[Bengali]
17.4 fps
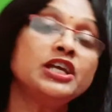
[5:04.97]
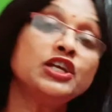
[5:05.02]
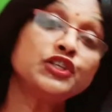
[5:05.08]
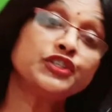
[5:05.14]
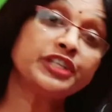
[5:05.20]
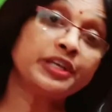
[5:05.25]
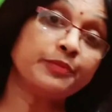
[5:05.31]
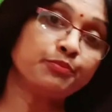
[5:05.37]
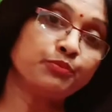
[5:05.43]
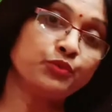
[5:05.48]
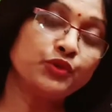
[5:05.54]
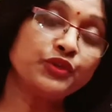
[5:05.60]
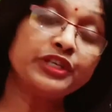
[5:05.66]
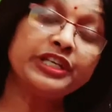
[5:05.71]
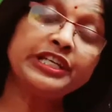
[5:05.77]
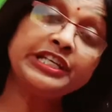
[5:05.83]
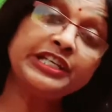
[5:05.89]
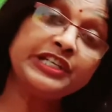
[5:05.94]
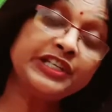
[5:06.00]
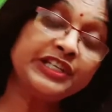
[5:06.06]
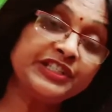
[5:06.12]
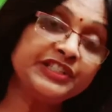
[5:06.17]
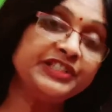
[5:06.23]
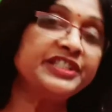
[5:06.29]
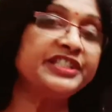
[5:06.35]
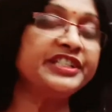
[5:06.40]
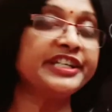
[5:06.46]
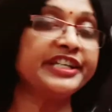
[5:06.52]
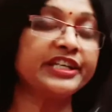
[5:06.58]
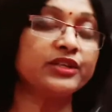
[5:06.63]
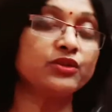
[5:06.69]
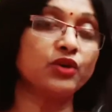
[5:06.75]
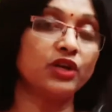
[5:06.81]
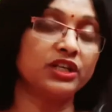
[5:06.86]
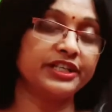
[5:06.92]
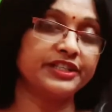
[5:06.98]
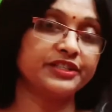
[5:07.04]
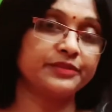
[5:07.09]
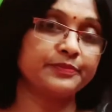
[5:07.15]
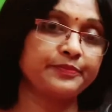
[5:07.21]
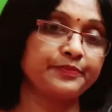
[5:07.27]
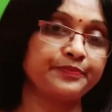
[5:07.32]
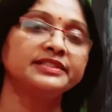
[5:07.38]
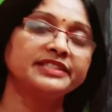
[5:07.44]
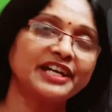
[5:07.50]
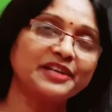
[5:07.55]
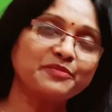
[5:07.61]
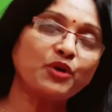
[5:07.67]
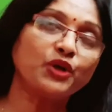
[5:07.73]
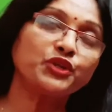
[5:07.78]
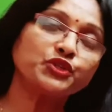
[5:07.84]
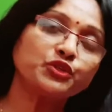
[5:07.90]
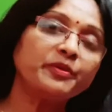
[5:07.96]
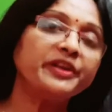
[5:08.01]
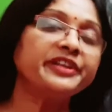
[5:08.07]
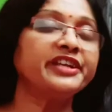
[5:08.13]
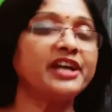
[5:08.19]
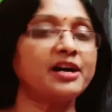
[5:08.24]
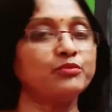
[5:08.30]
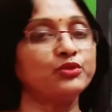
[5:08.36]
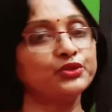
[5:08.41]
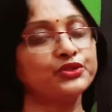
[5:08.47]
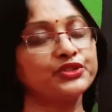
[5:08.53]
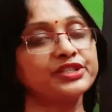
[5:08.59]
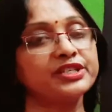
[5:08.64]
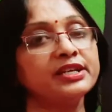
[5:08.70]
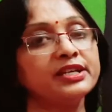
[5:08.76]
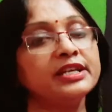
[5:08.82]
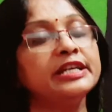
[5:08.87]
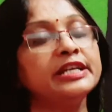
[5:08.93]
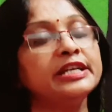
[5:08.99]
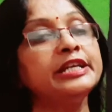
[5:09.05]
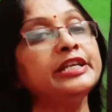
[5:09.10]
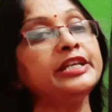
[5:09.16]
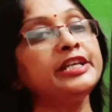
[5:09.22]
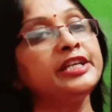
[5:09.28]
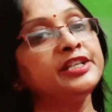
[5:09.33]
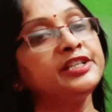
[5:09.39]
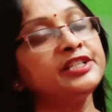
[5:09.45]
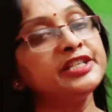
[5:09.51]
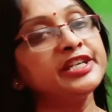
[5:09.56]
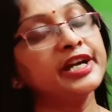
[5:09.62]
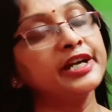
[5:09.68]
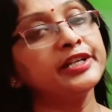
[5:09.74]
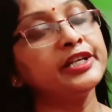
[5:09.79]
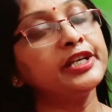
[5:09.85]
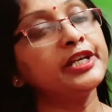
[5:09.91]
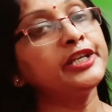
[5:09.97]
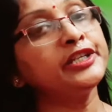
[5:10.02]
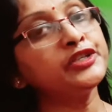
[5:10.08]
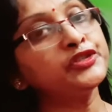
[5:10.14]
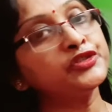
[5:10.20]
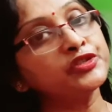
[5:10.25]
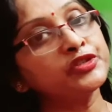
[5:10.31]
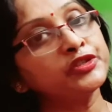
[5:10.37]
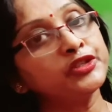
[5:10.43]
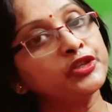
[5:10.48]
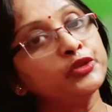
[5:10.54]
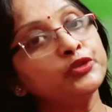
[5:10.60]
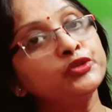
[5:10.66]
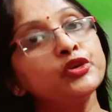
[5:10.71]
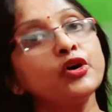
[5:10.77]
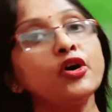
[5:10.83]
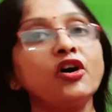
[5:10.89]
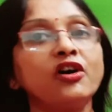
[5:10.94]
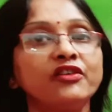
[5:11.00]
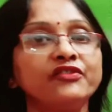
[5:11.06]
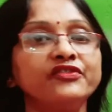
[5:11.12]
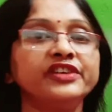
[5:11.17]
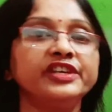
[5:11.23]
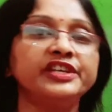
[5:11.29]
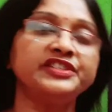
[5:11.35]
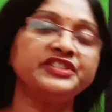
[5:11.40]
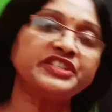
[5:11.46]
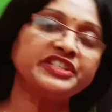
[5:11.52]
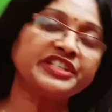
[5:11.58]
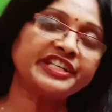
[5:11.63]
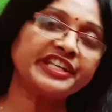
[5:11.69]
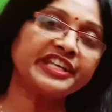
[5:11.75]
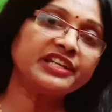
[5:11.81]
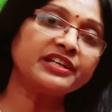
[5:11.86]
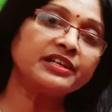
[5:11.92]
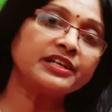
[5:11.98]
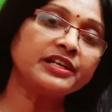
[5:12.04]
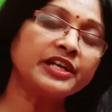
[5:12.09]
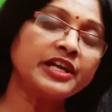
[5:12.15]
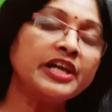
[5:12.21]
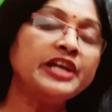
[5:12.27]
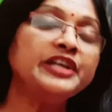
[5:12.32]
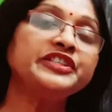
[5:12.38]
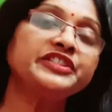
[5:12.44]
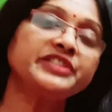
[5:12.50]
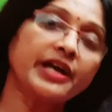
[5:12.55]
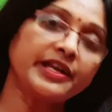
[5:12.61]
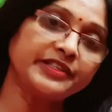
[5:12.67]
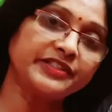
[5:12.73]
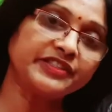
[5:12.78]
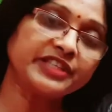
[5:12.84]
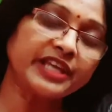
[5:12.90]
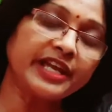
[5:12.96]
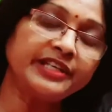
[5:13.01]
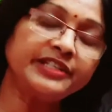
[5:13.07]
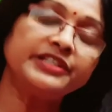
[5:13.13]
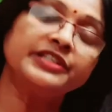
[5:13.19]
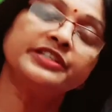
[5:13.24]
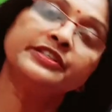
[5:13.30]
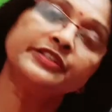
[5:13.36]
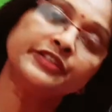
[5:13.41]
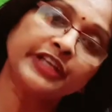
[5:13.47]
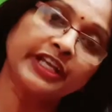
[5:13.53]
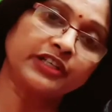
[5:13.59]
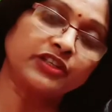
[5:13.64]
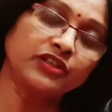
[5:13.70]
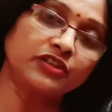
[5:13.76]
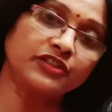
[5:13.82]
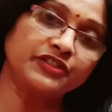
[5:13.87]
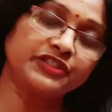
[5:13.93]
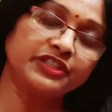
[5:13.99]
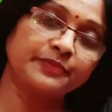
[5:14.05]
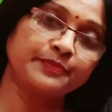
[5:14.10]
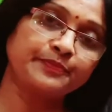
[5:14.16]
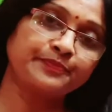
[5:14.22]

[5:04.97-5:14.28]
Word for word: শিবপুর ইঞ্জিনিয়ারিং কলেজ যার বর্তমান নাম হচ্ছে ইন্ডিয়ান ইনস্টিটিউট অফ ইঞ্জিনিয়ারিং সায়েন্স অ্যান্ড টেকনোলজি